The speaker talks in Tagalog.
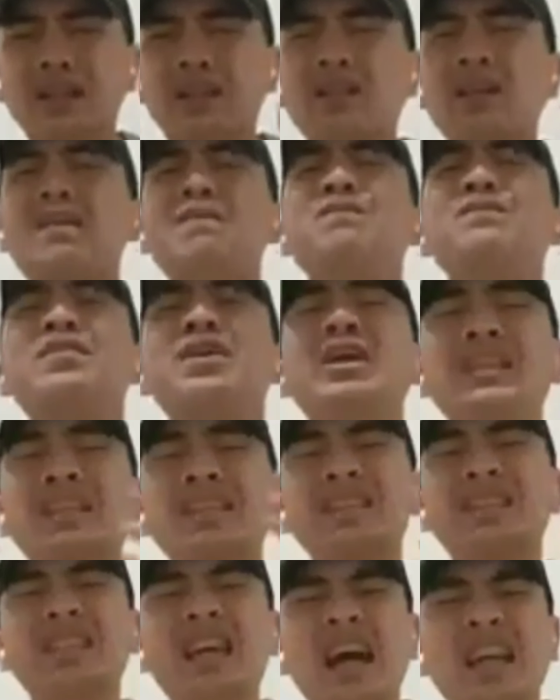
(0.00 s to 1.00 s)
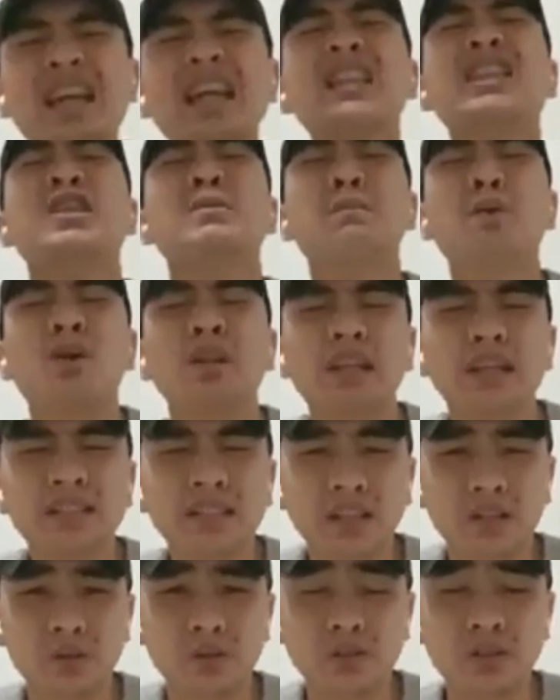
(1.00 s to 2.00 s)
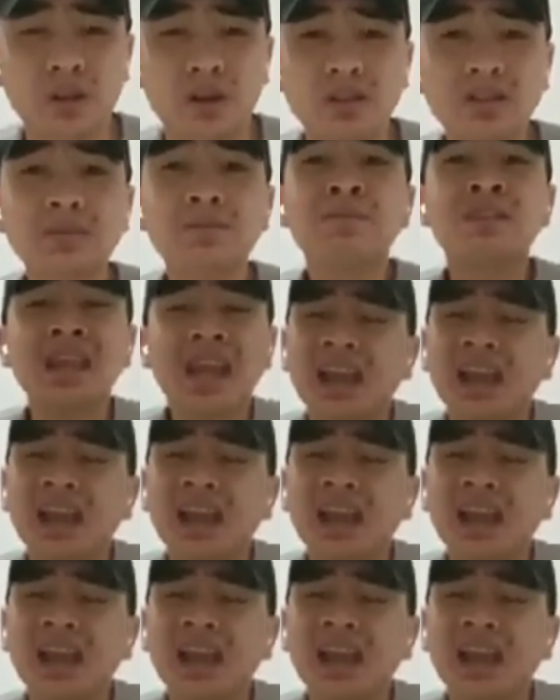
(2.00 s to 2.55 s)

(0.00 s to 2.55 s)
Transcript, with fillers: ng different charitable institutions